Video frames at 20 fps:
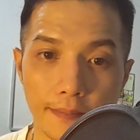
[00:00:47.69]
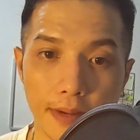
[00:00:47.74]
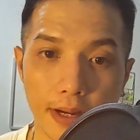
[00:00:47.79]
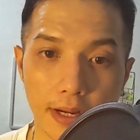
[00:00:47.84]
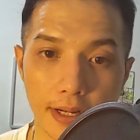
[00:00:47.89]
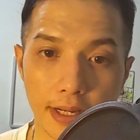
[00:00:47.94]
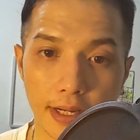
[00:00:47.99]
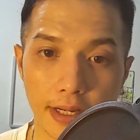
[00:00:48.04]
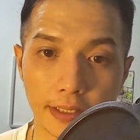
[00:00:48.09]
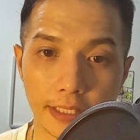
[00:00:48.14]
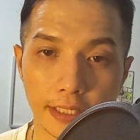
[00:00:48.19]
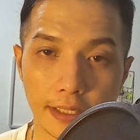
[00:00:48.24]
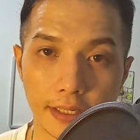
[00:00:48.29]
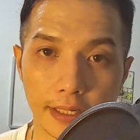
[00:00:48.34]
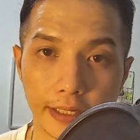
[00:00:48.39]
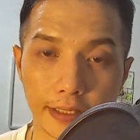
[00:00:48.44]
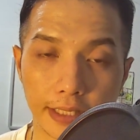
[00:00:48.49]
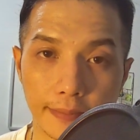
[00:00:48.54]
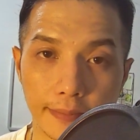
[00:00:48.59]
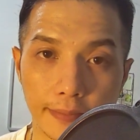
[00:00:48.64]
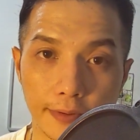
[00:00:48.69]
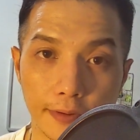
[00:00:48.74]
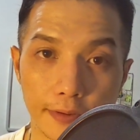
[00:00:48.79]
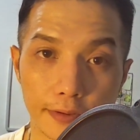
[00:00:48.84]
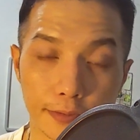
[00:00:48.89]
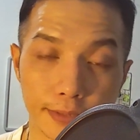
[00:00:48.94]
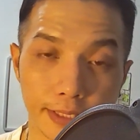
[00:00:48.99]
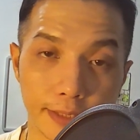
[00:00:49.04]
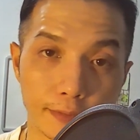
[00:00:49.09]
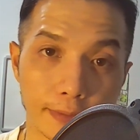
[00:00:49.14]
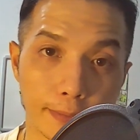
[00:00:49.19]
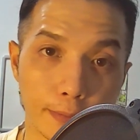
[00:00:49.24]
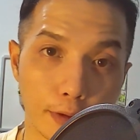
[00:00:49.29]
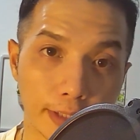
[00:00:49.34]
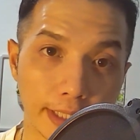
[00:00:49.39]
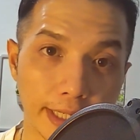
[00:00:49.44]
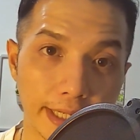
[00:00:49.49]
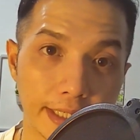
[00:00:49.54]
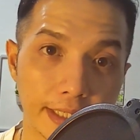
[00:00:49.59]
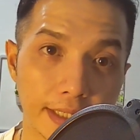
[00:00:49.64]
Maka ketika kita mengkonsumsi whey
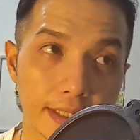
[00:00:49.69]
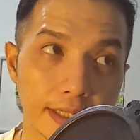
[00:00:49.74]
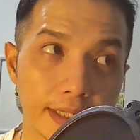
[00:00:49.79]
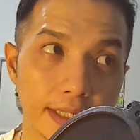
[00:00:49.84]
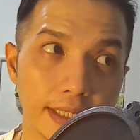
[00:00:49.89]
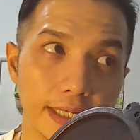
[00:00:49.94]
protein,